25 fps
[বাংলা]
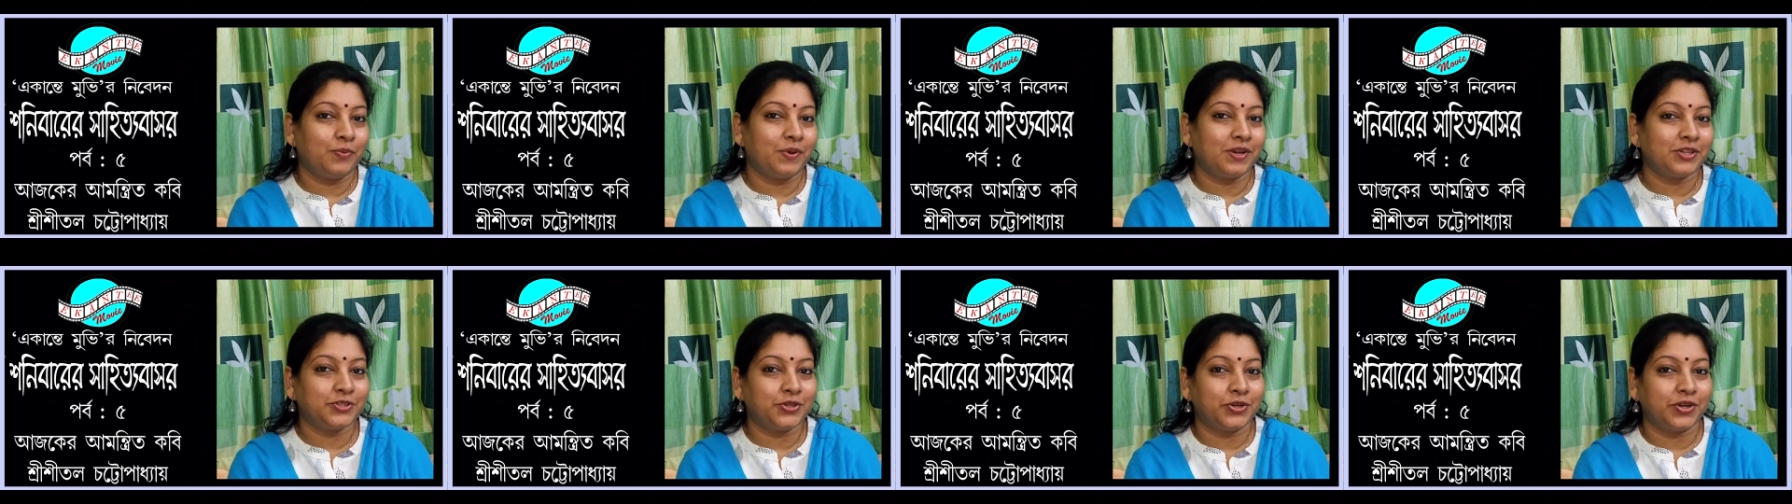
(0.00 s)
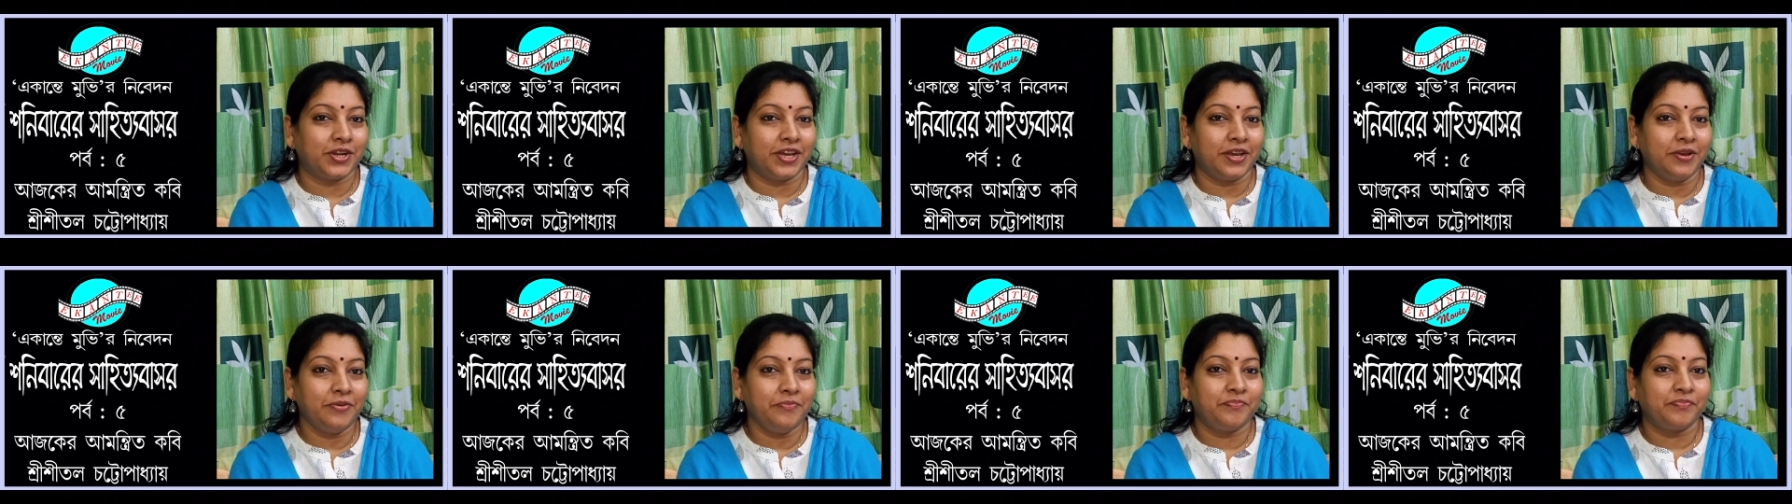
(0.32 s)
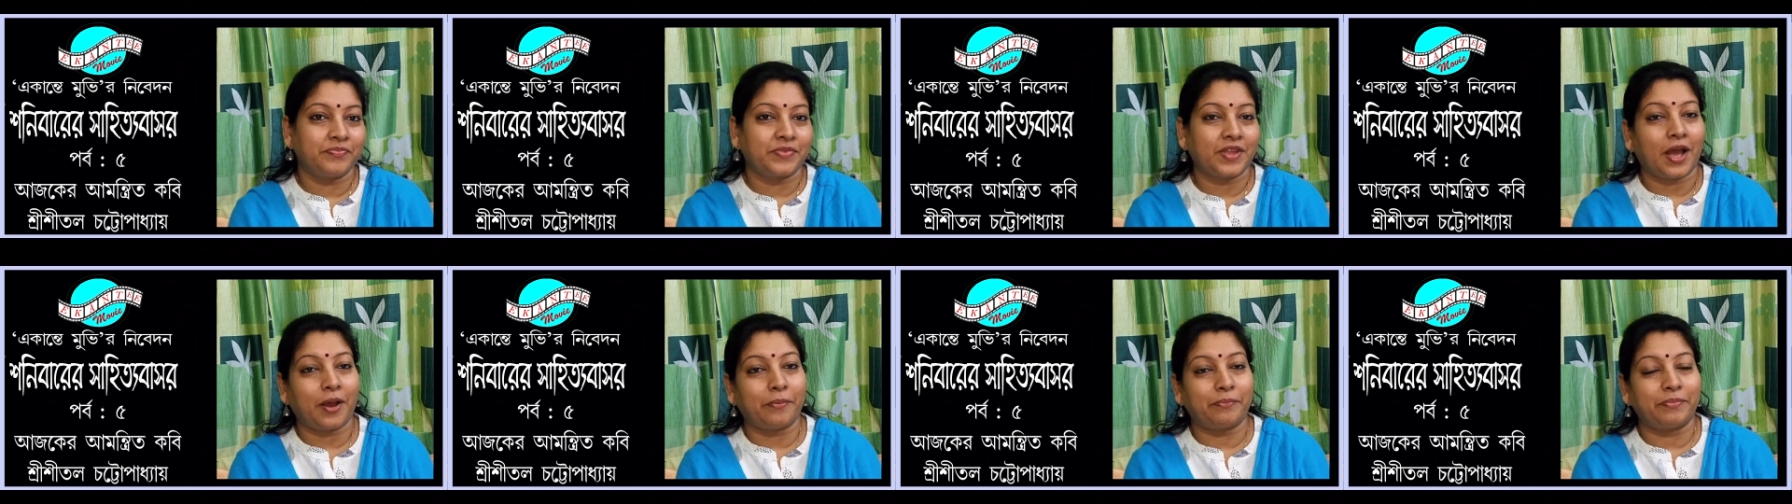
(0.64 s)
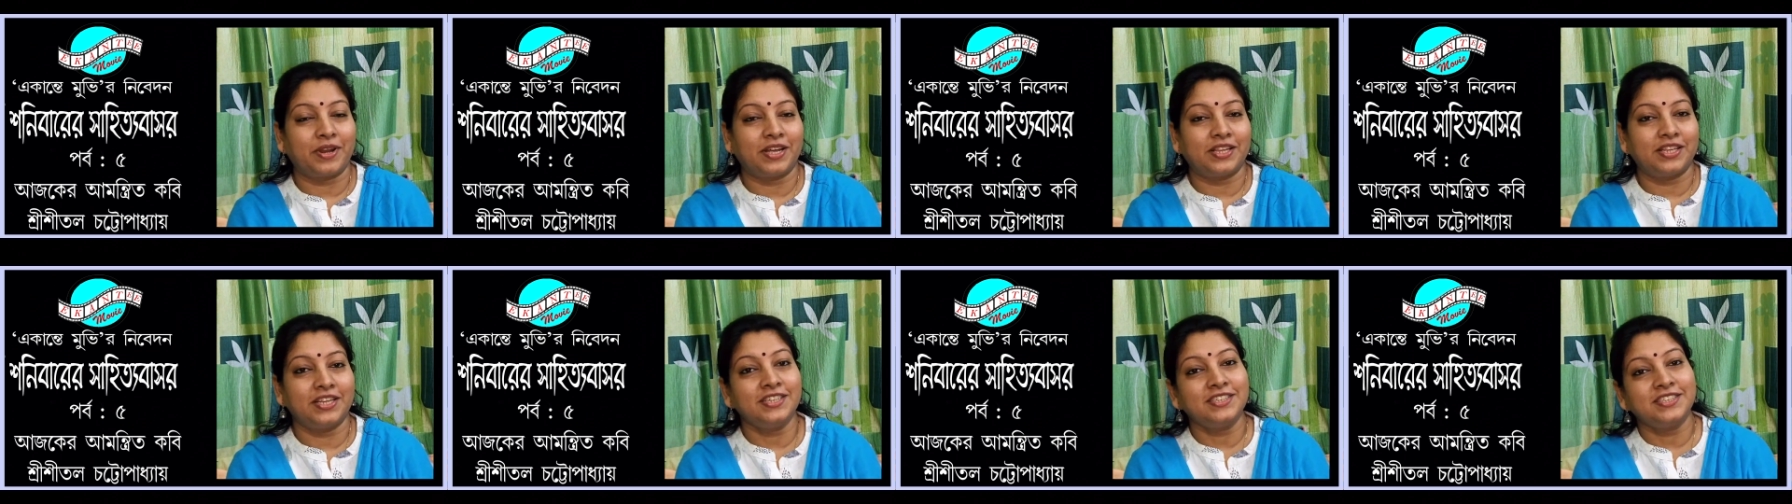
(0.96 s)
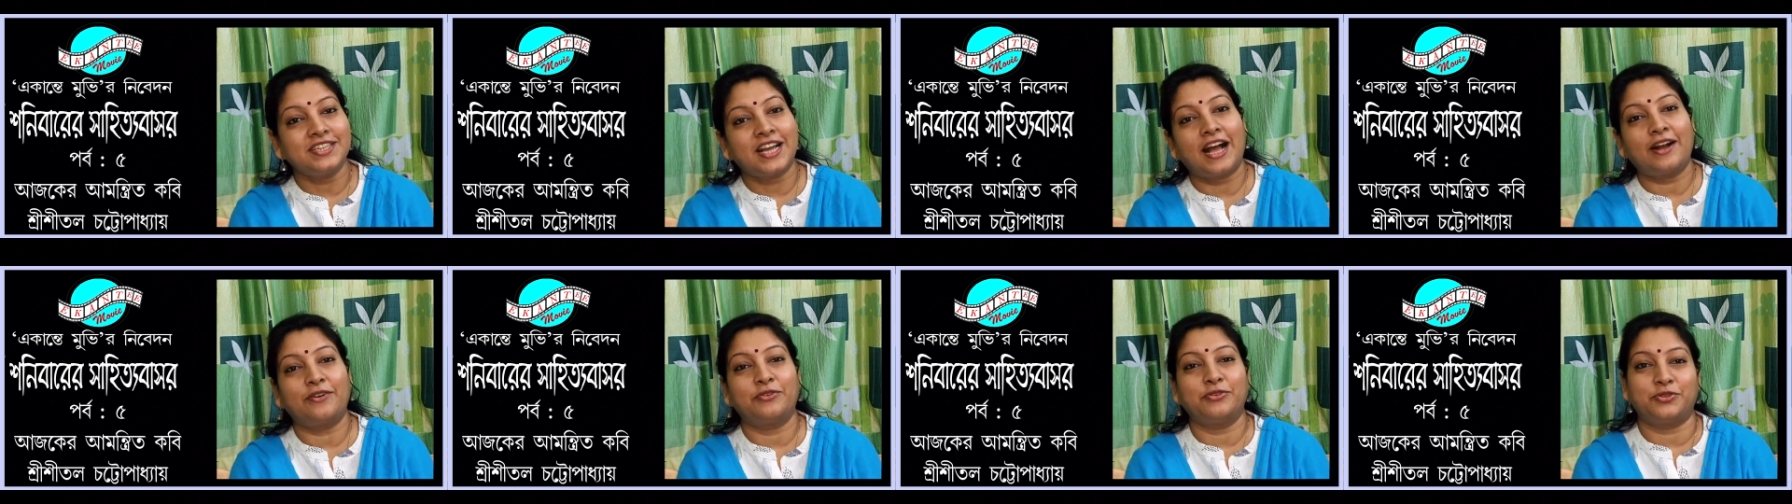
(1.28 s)
বাসরে আপনাদের
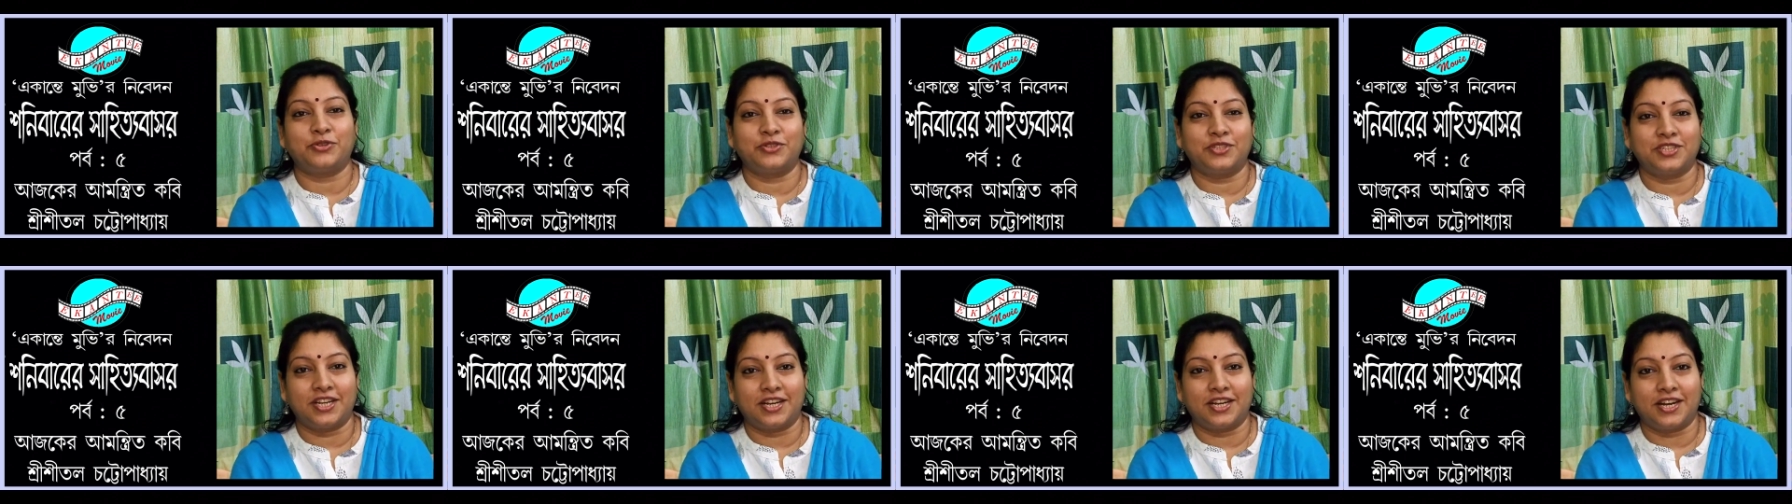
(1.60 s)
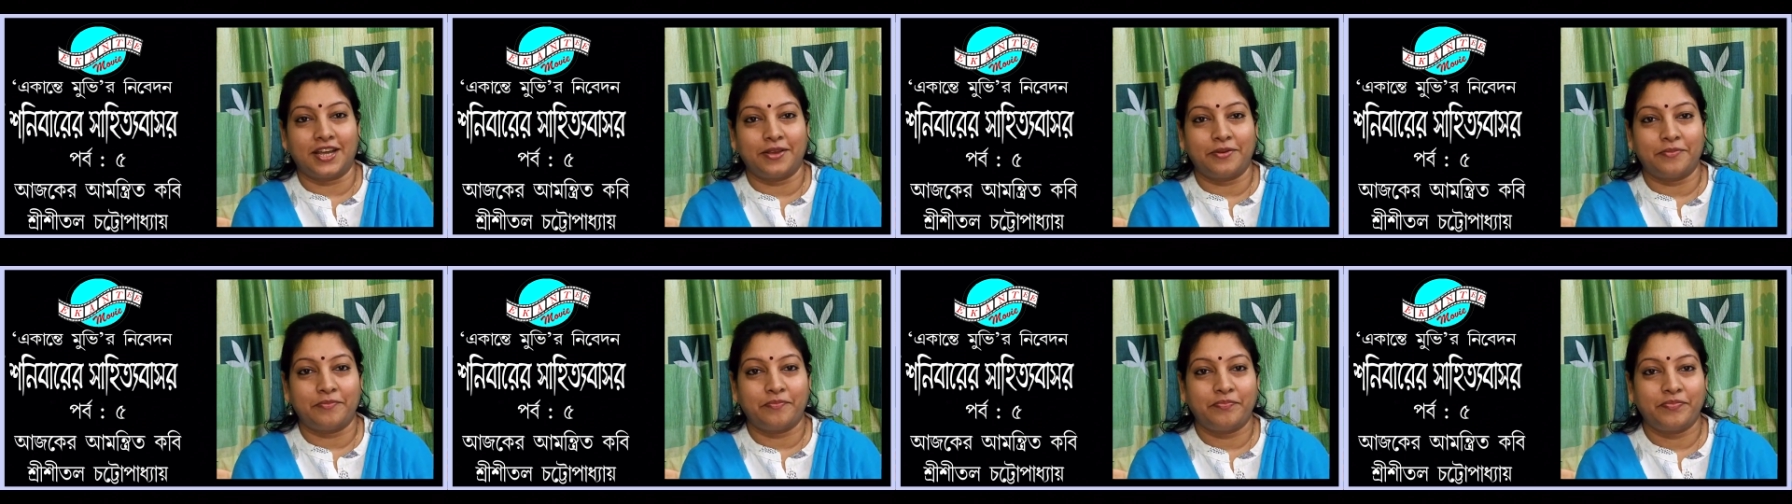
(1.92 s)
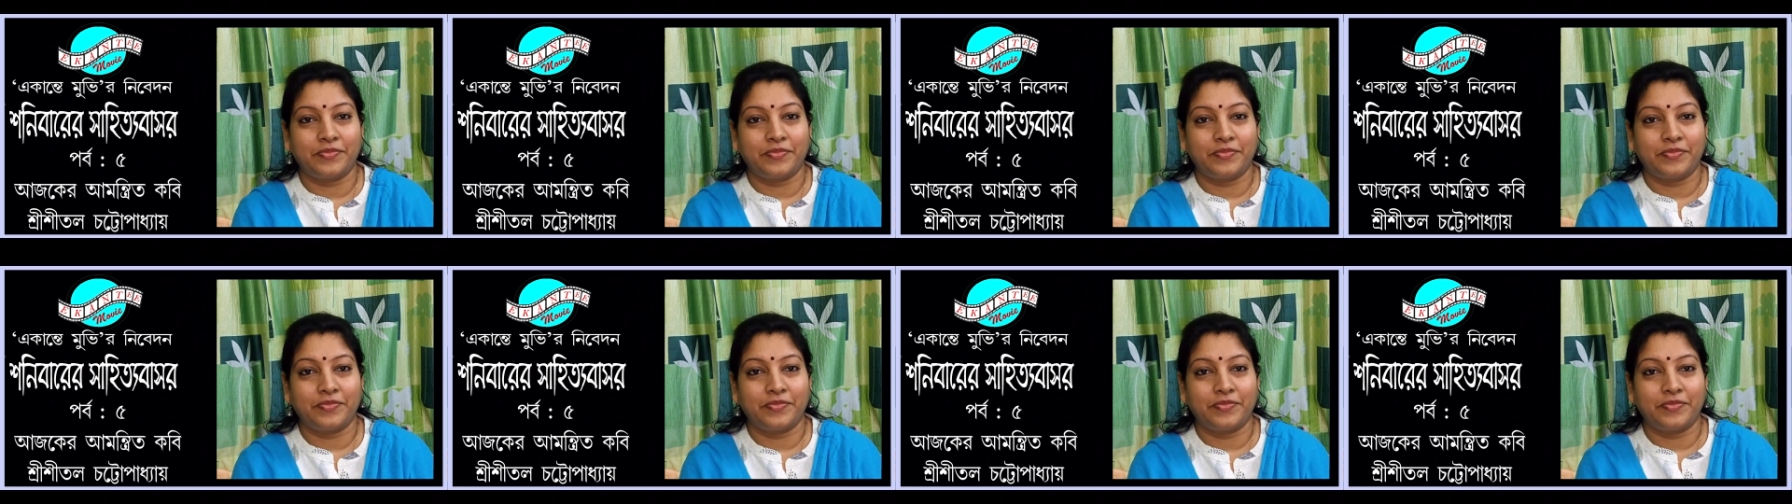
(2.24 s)
স্বাগত জানাই